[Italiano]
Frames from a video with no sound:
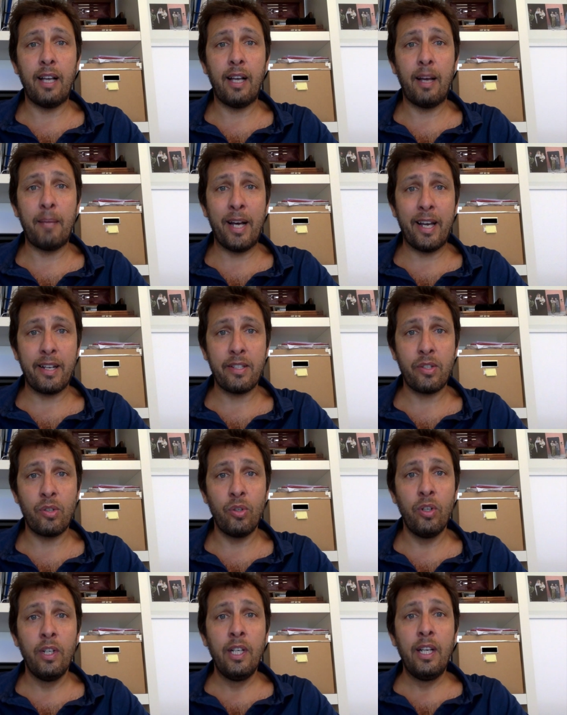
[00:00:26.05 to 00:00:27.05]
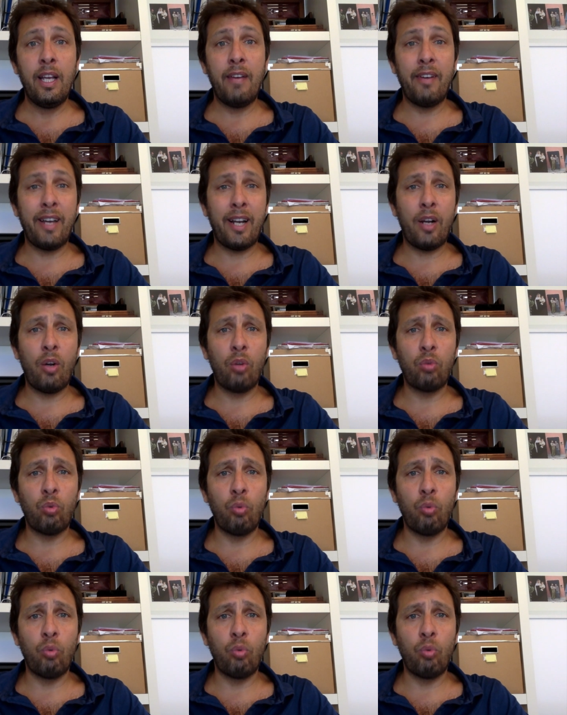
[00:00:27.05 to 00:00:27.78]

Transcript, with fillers: a marzo e ha raccolto